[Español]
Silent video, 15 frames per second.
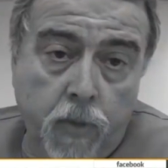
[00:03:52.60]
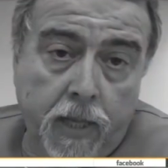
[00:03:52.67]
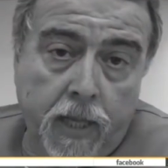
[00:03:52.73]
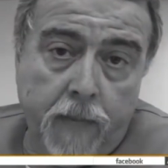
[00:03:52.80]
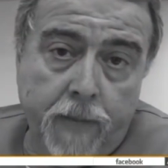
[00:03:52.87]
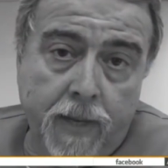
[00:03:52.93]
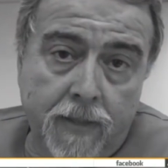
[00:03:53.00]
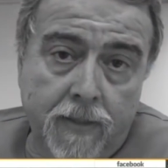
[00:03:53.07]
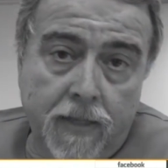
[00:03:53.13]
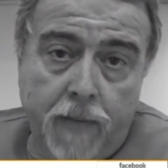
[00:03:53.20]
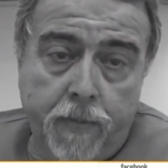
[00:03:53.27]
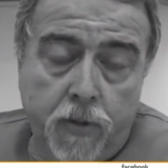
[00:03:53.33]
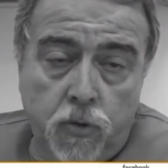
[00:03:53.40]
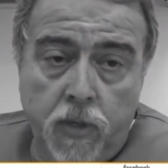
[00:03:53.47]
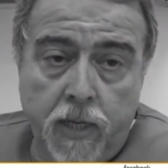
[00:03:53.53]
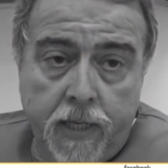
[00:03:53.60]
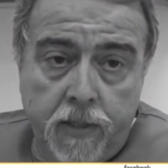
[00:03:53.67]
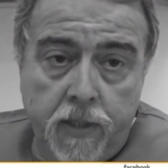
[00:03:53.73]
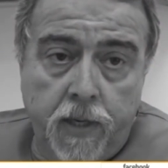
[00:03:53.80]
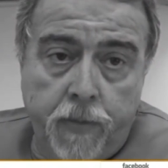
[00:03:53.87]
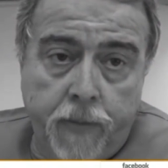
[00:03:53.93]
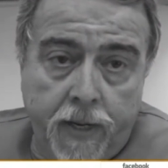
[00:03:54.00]
Porque además la persona que
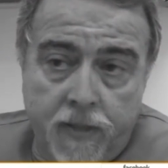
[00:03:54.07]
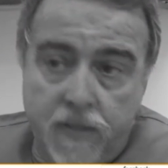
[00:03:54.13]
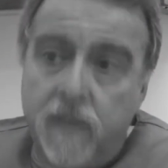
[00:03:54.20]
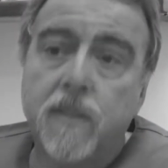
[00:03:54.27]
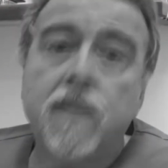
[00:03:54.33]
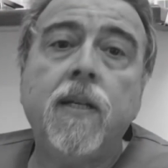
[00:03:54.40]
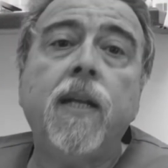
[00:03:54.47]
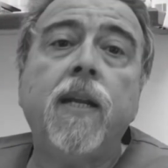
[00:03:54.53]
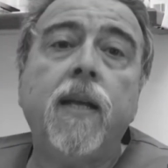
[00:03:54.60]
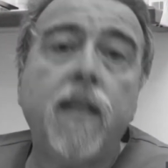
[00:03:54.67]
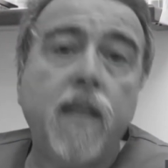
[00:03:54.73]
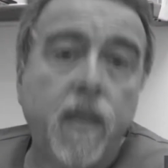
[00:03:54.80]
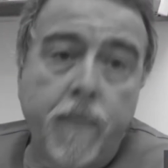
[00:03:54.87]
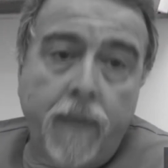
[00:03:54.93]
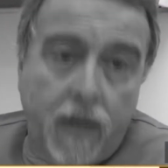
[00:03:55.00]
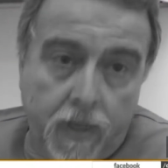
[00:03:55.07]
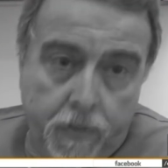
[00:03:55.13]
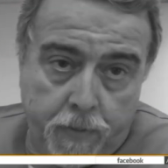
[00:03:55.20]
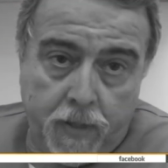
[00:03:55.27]
tiene varices tiene edema en las